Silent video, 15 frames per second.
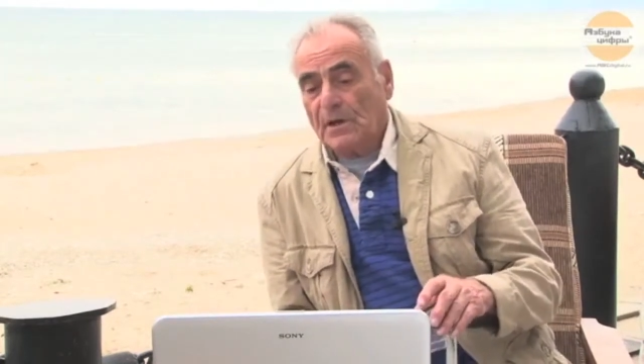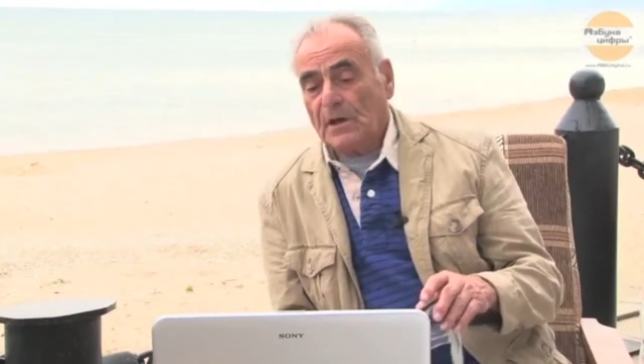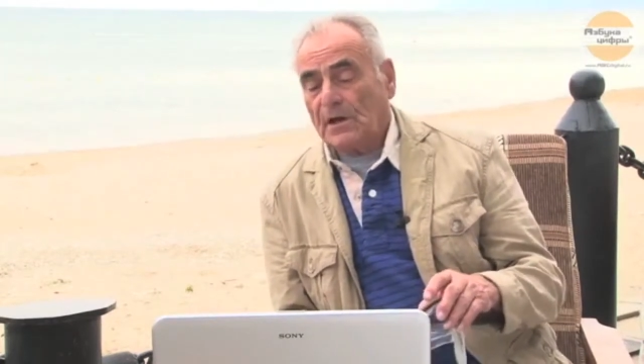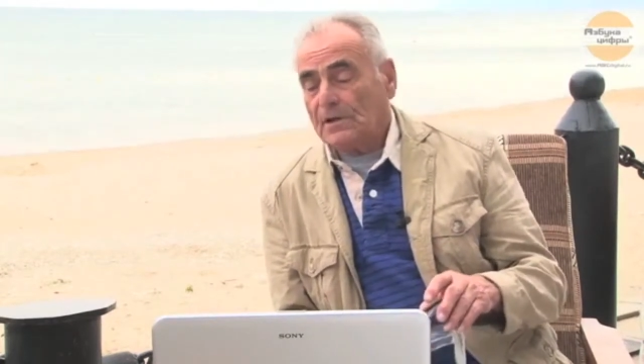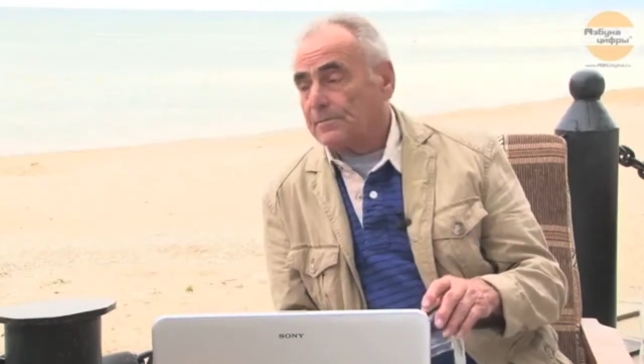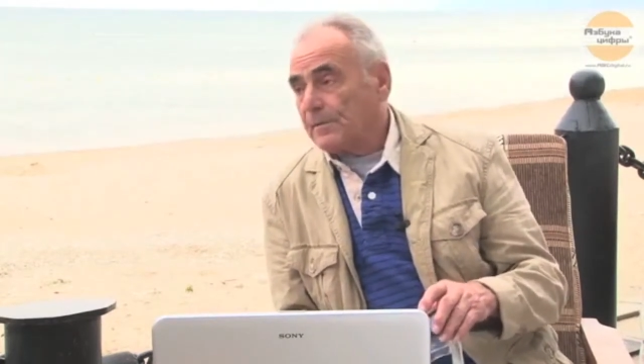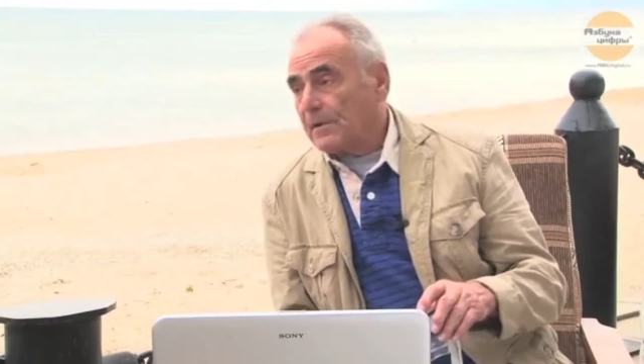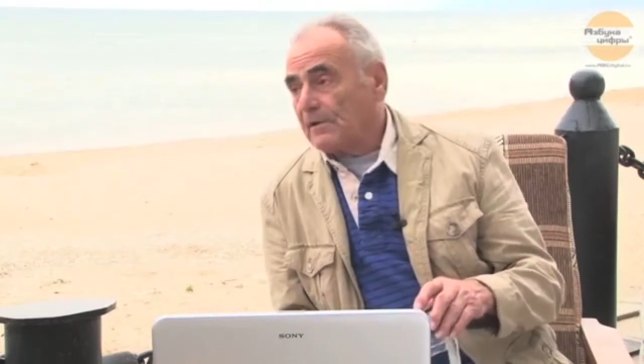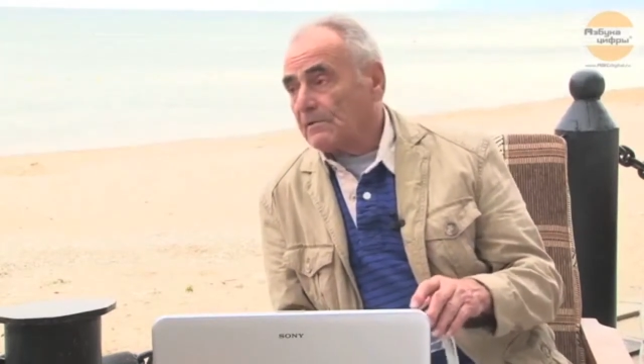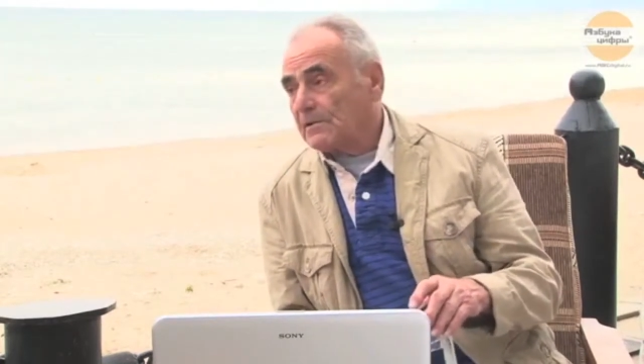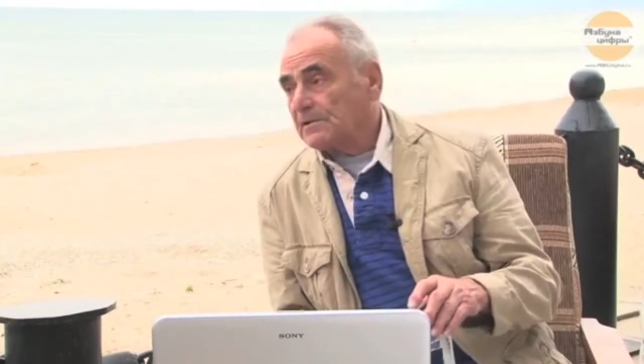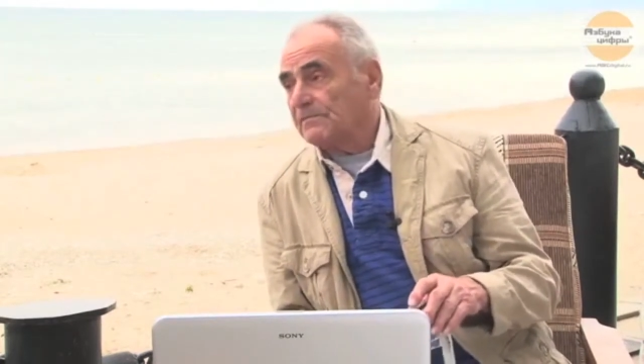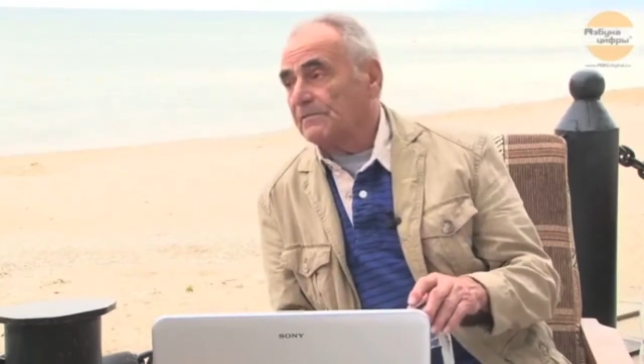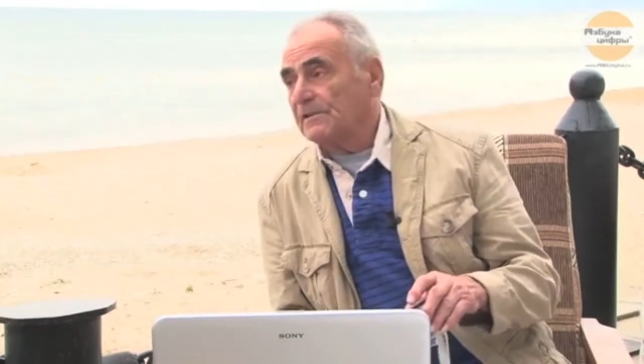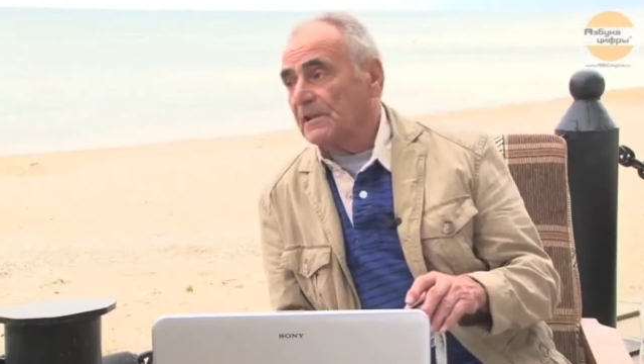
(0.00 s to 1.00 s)

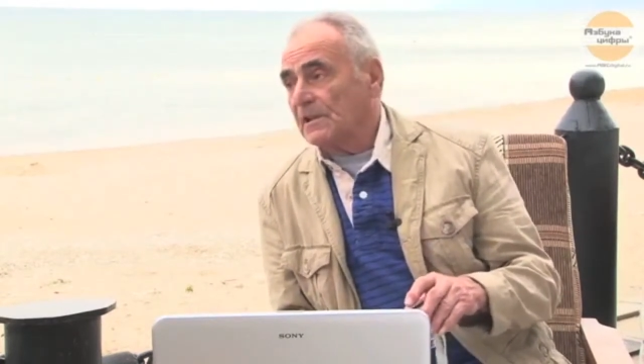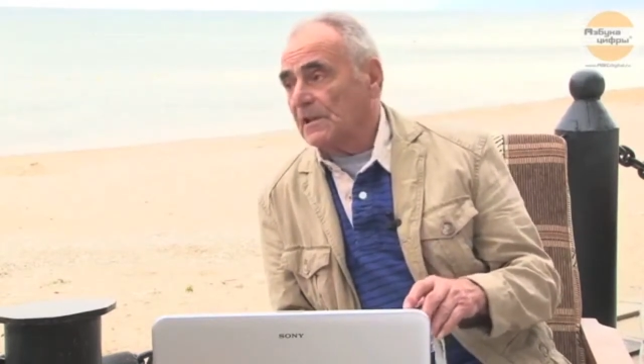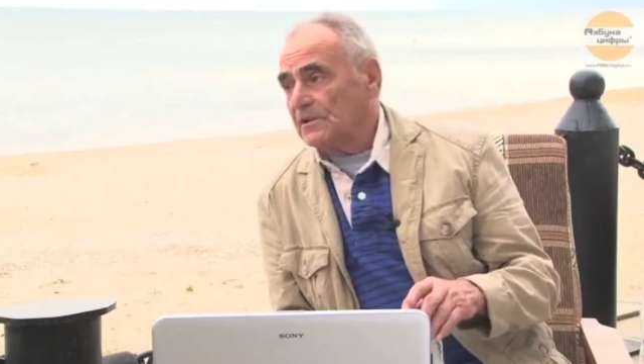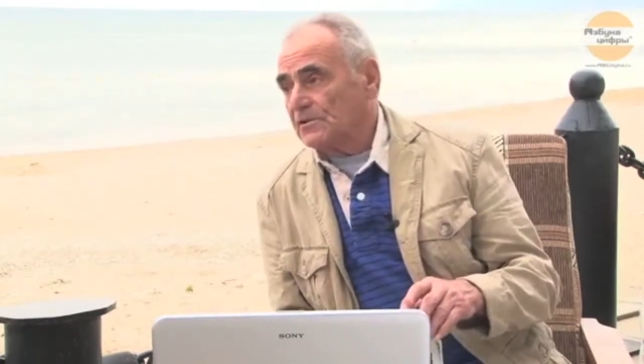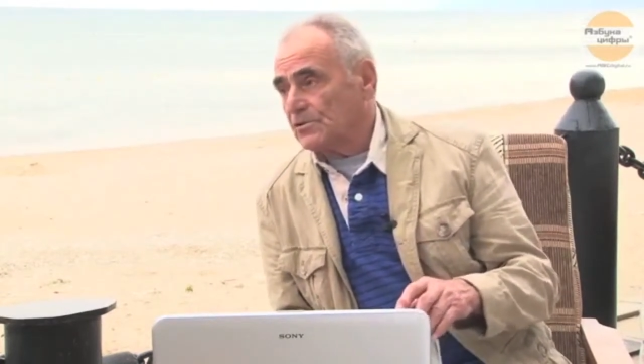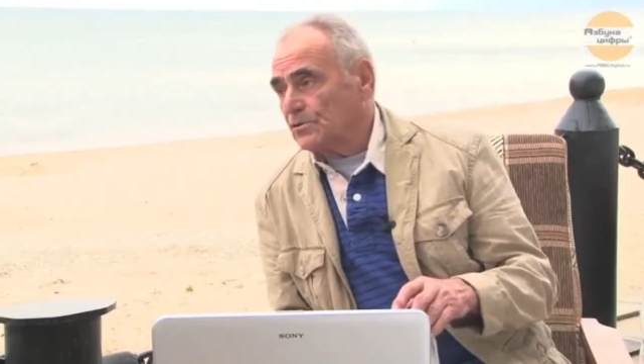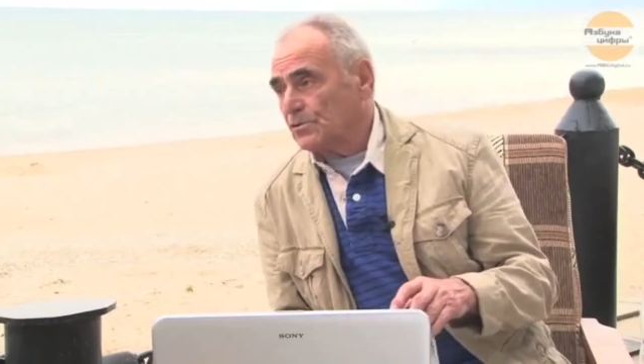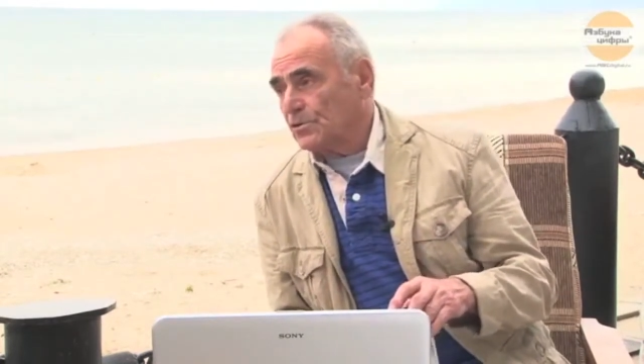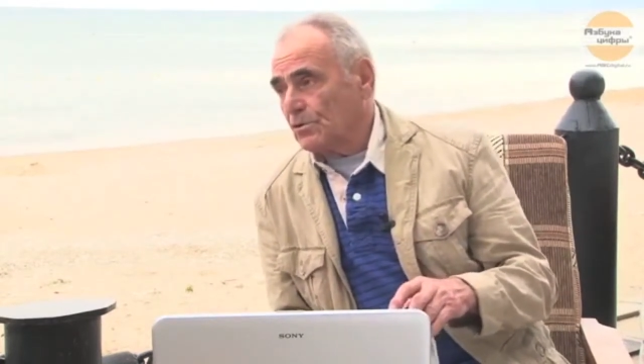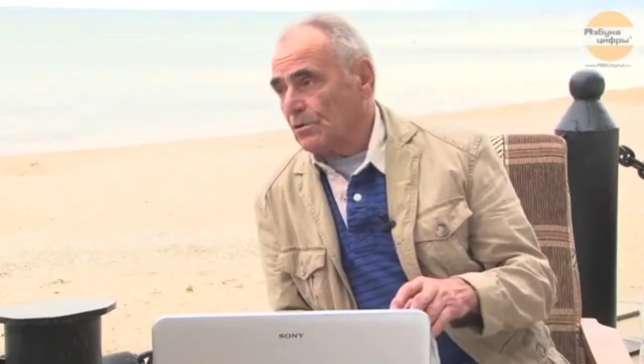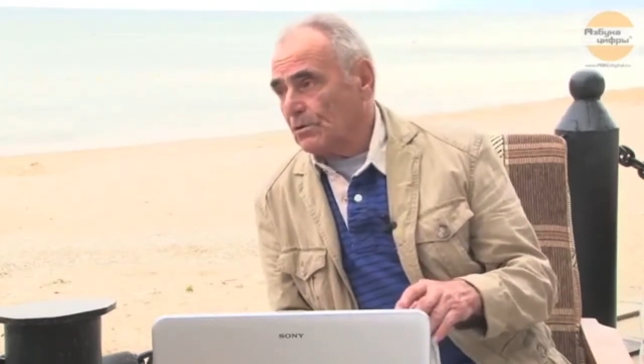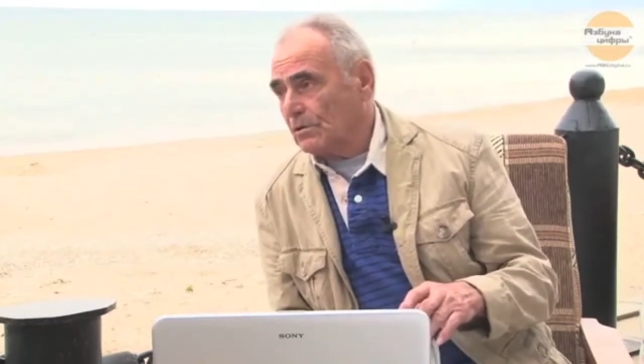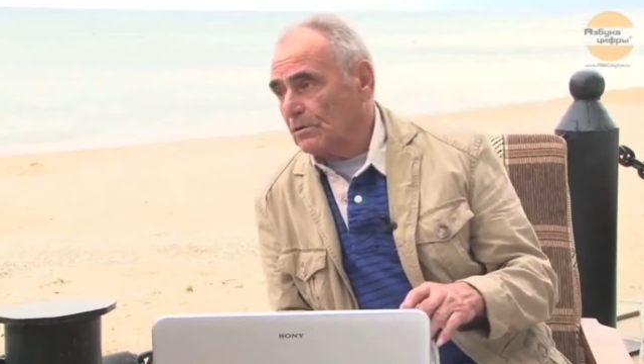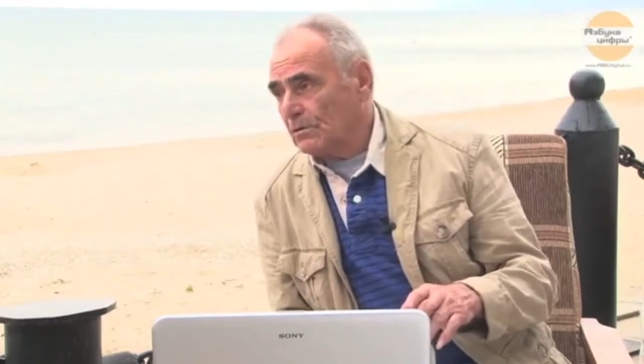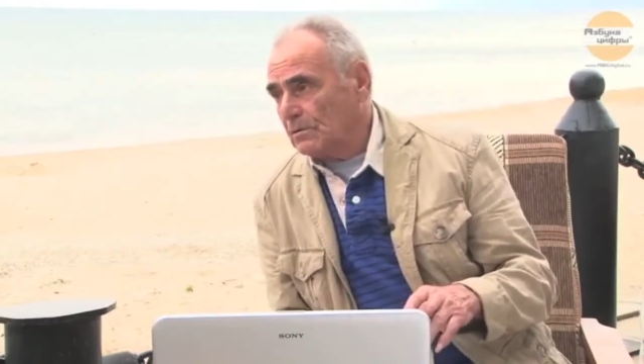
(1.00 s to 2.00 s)
отправилась в водолазную
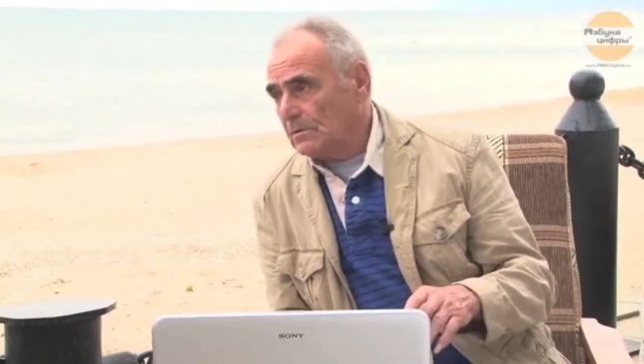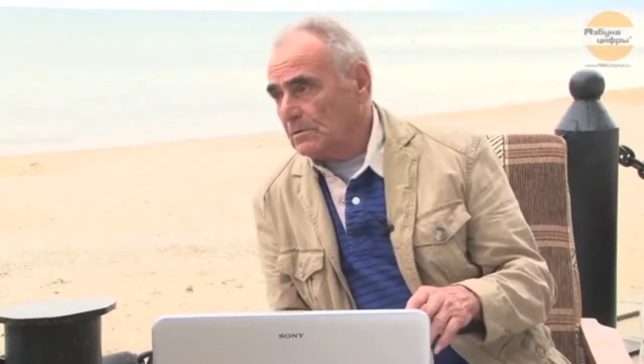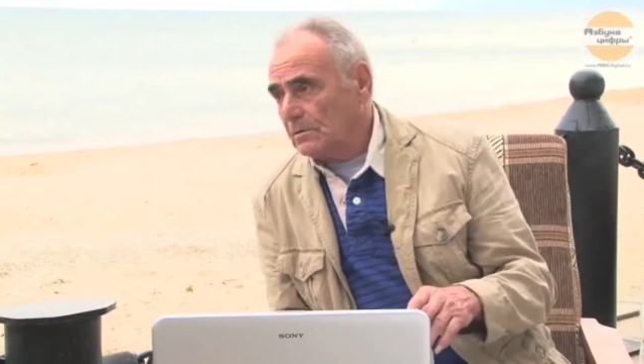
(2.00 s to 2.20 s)
школу